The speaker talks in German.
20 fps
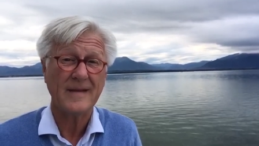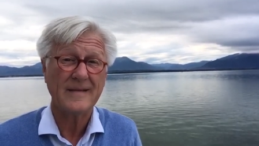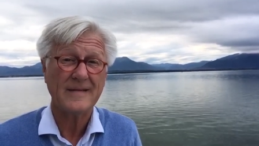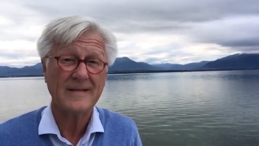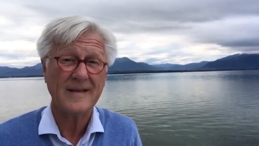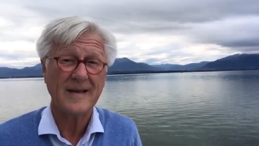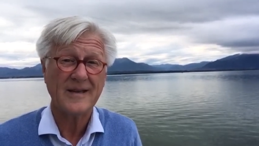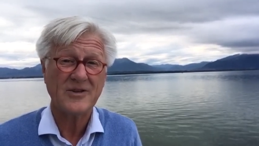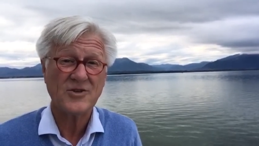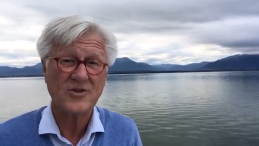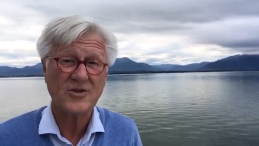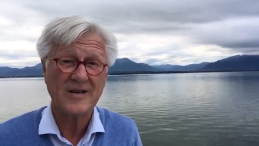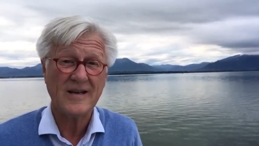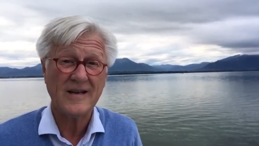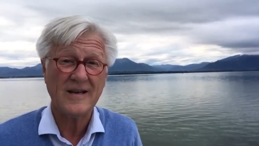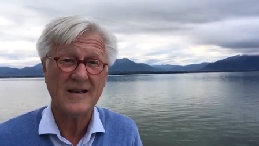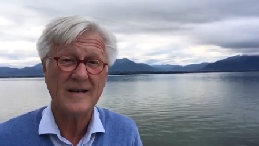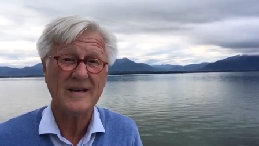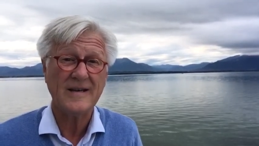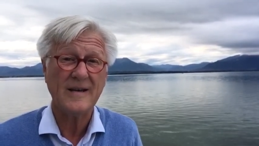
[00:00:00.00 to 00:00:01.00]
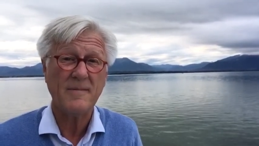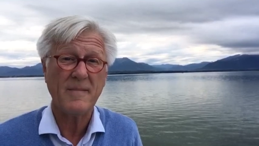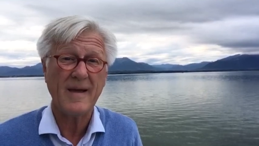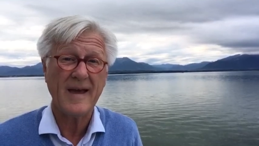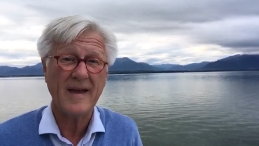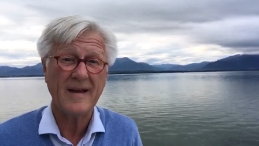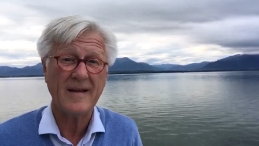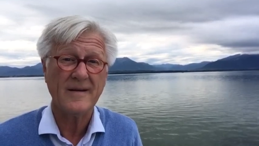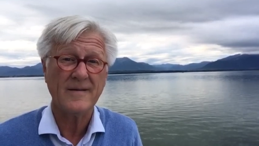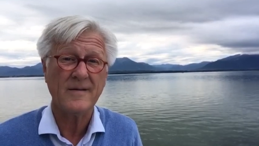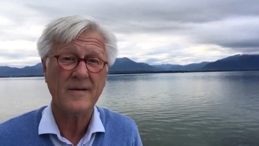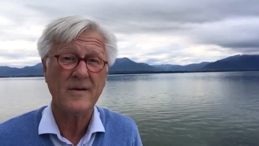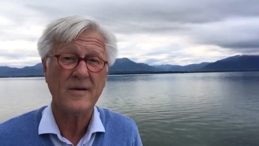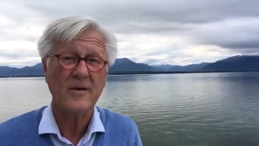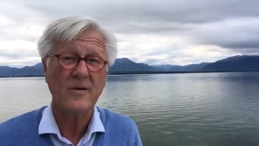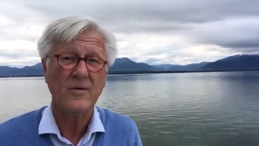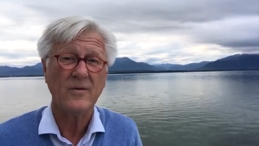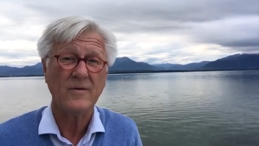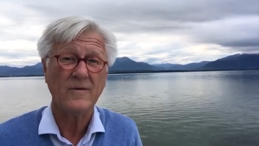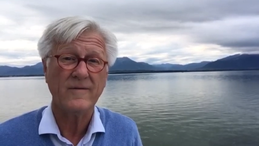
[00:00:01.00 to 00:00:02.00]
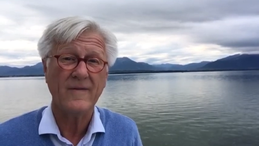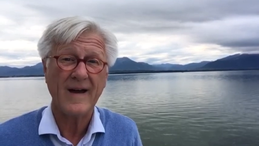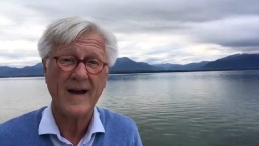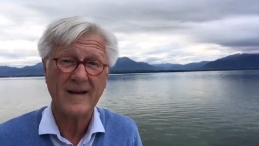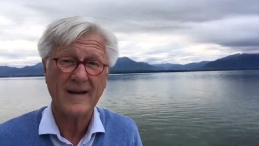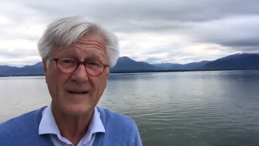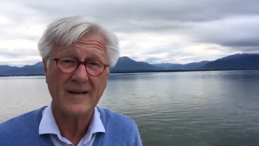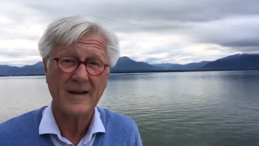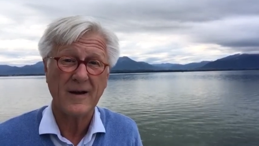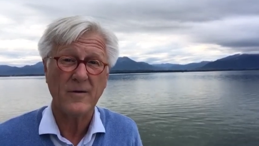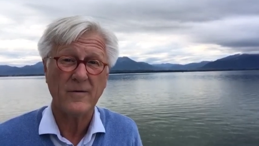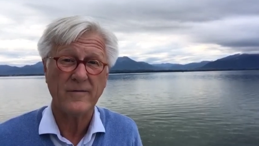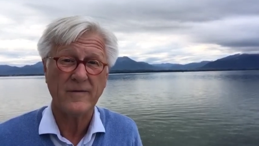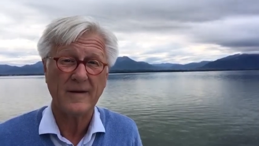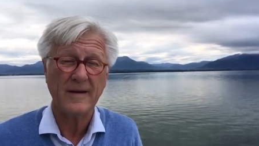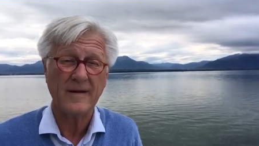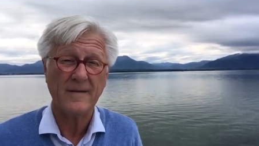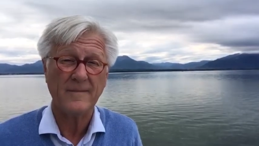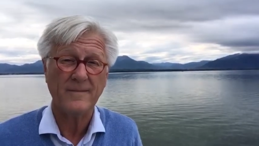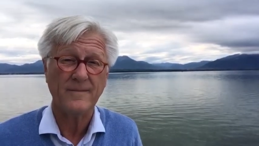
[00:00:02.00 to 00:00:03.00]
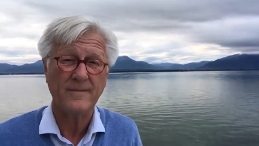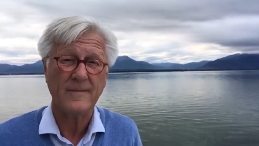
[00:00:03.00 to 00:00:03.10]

Sei stille dem Herrn und warte auf ihn.